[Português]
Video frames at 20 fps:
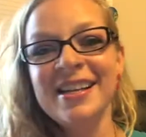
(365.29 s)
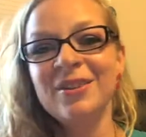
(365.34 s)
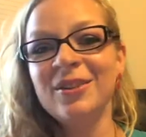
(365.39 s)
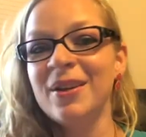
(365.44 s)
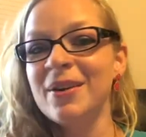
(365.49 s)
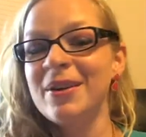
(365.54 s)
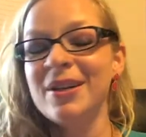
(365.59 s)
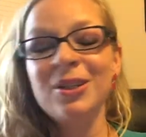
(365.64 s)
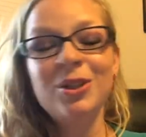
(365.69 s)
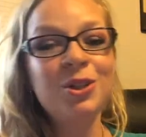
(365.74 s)

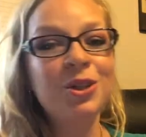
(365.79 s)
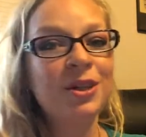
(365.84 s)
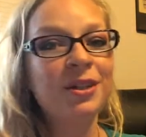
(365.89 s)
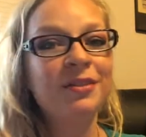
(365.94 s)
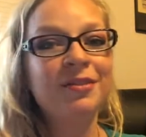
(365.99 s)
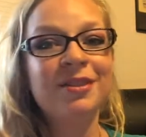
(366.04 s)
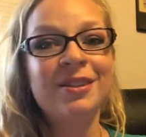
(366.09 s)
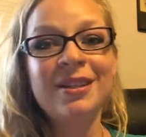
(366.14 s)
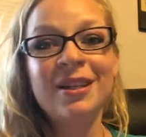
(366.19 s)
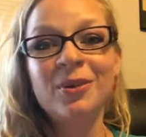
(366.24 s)
Não
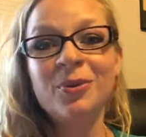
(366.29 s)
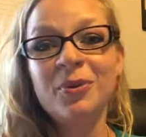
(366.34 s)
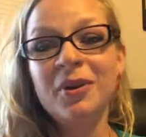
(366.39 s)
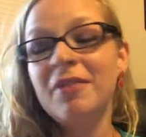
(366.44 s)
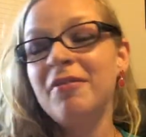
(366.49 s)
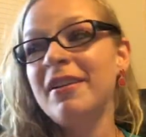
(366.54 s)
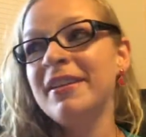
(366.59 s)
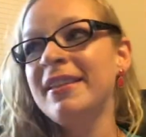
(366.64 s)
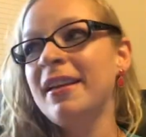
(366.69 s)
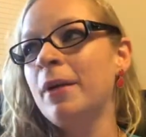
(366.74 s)
adianta, você
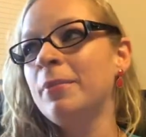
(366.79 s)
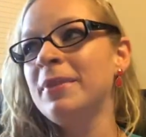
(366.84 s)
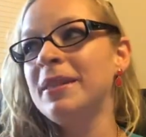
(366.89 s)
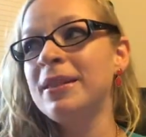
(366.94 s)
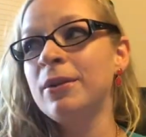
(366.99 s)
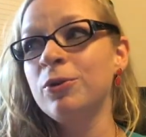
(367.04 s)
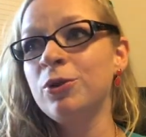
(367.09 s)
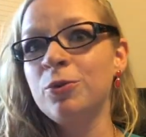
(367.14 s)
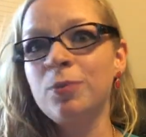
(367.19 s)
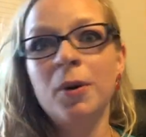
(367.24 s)
nunca vai ter a
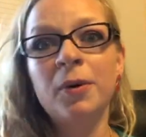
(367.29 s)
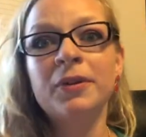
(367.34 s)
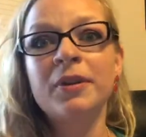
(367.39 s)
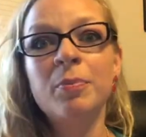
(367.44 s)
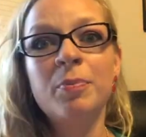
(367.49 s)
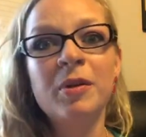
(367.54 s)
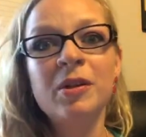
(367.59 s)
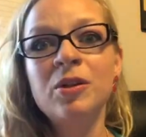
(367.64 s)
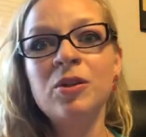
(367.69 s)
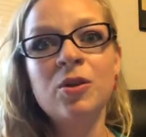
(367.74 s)
missão de uma
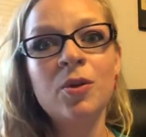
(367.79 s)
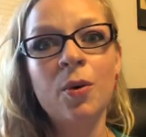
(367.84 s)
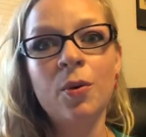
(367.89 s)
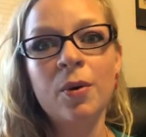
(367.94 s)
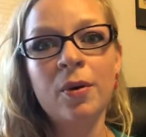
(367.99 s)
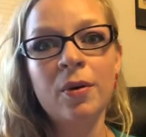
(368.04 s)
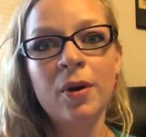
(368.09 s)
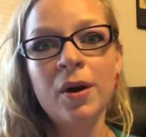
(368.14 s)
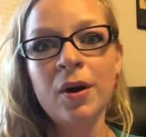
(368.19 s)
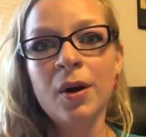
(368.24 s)
outra
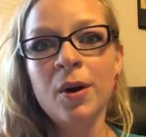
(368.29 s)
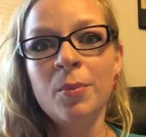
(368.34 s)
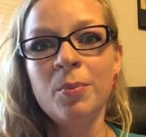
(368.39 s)
pessoa.